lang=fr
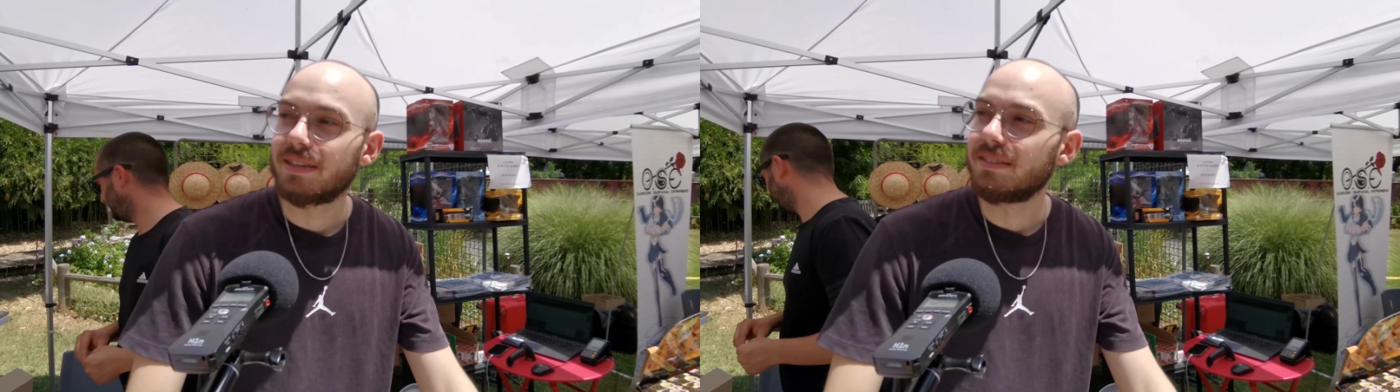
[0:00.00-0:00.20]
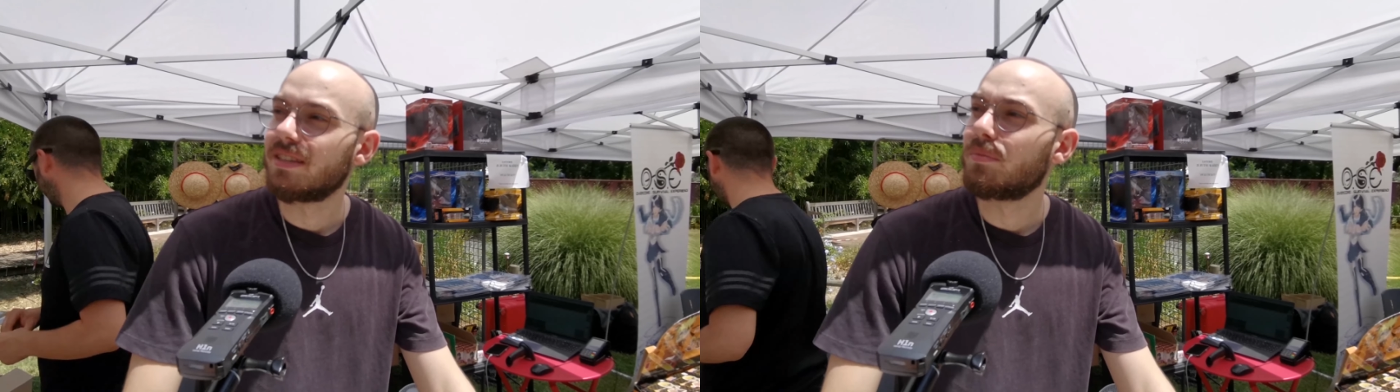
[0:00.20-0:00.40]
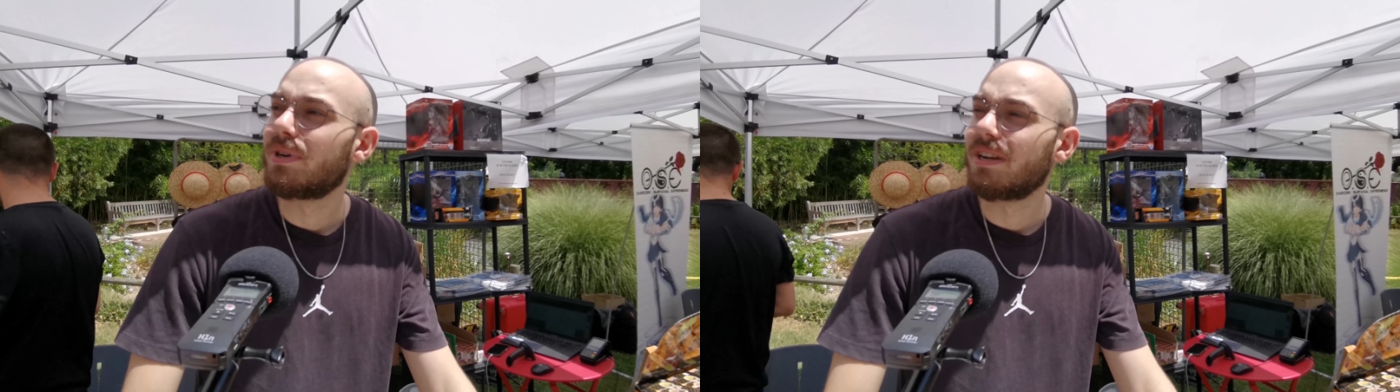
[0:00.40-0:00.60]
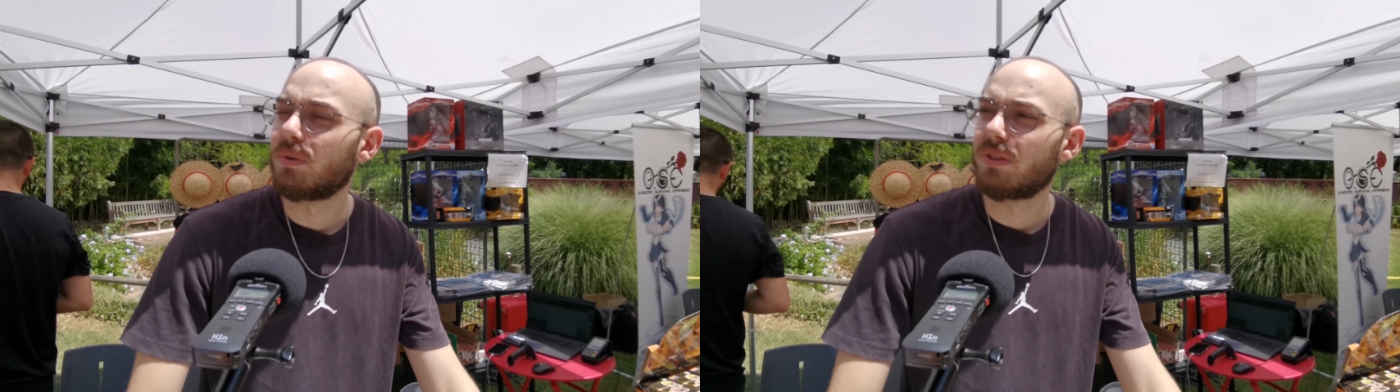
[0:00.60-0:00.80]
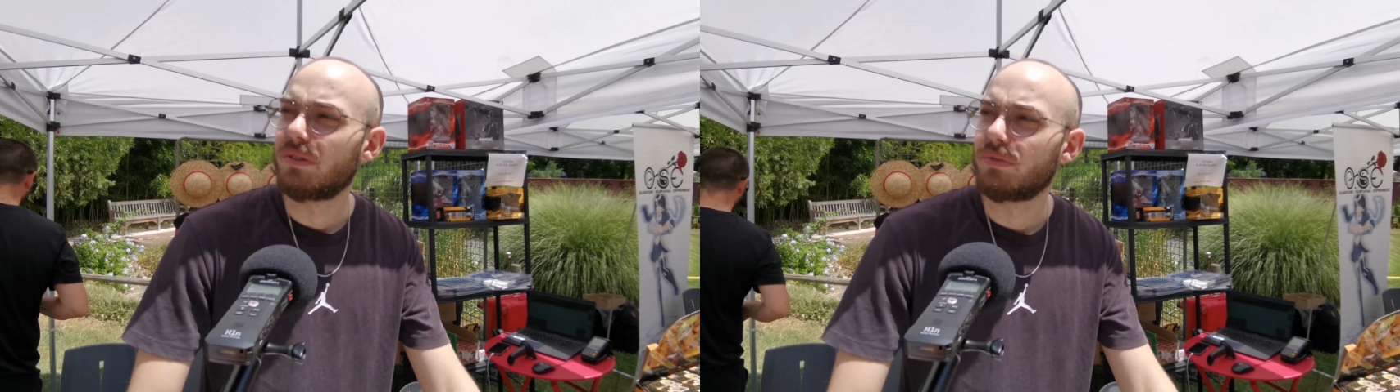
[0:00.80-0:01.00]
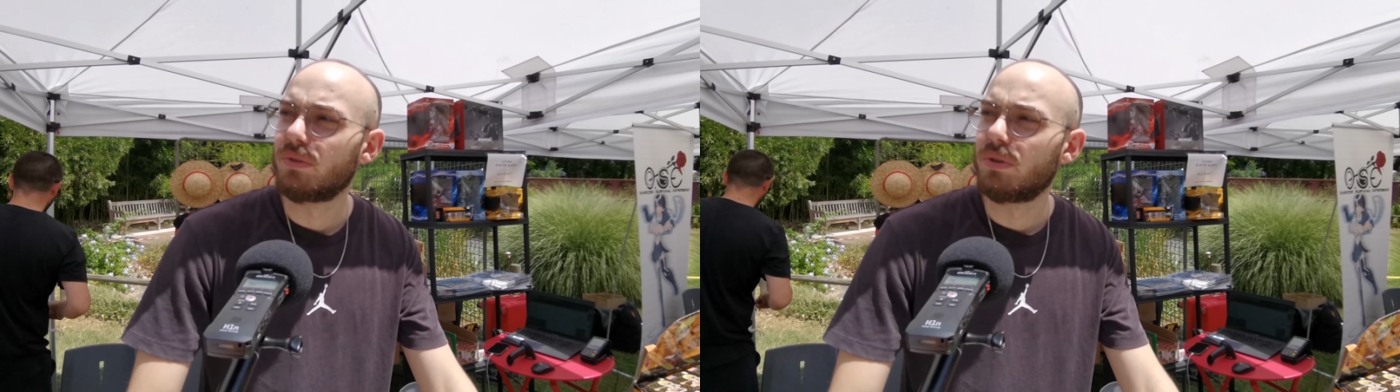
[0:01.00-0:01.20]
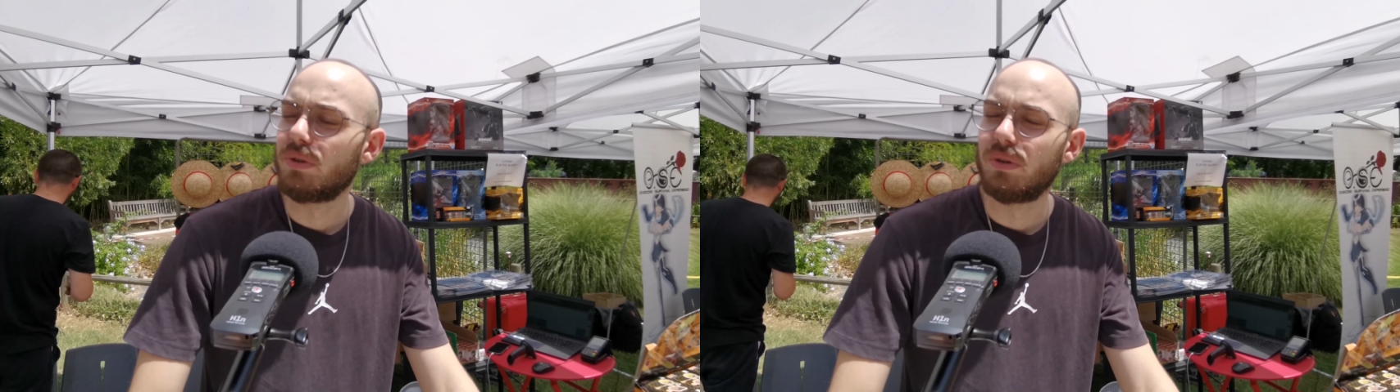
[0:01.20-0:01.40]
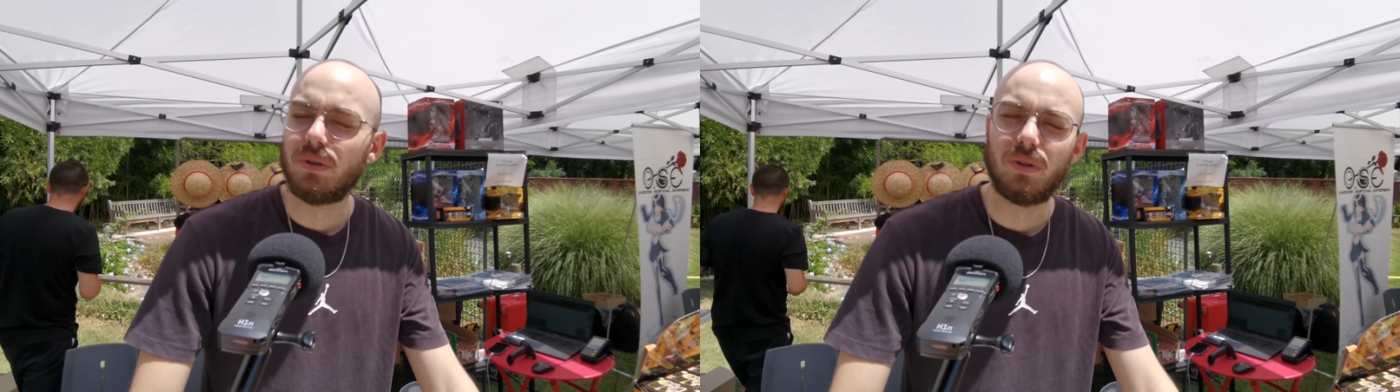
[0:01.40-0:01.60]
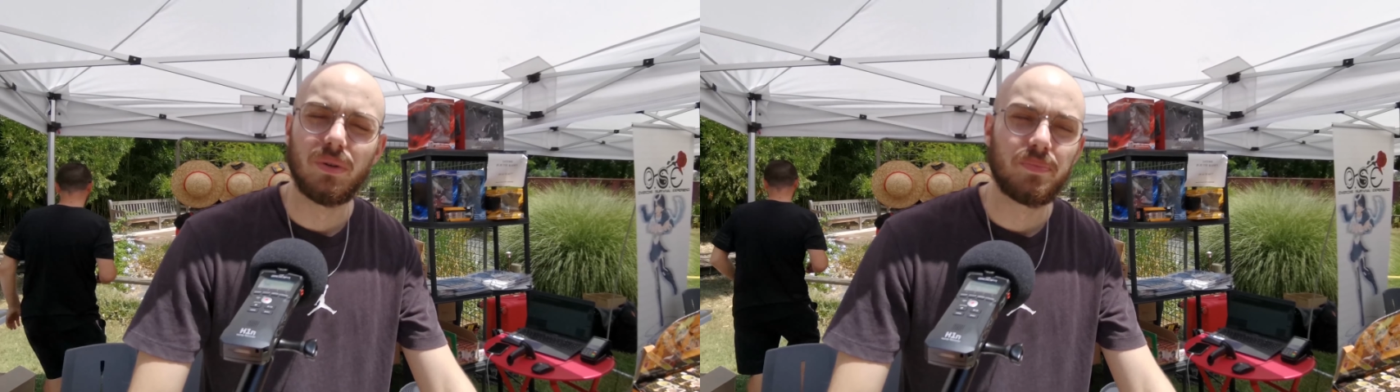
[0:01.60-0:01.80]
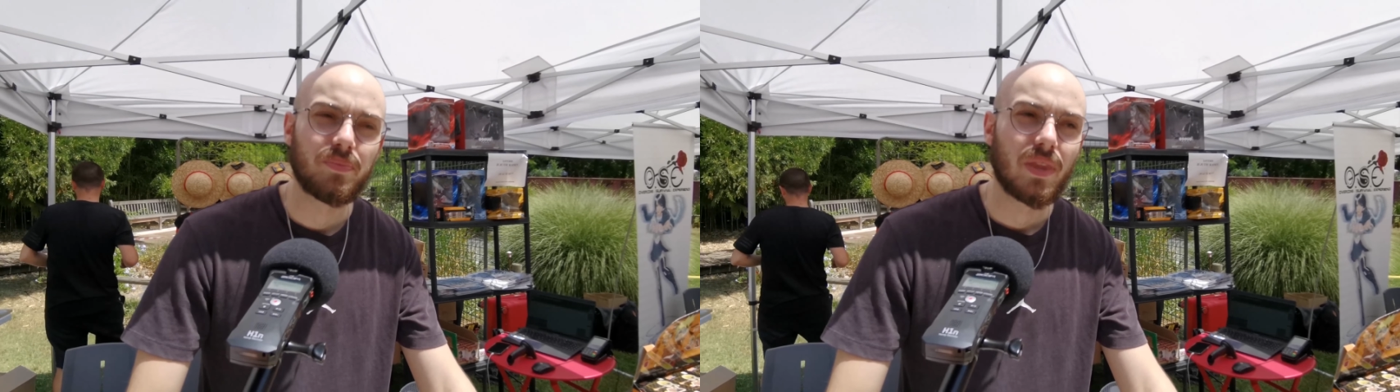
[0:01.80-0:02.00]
Très sympa, là on a vu le,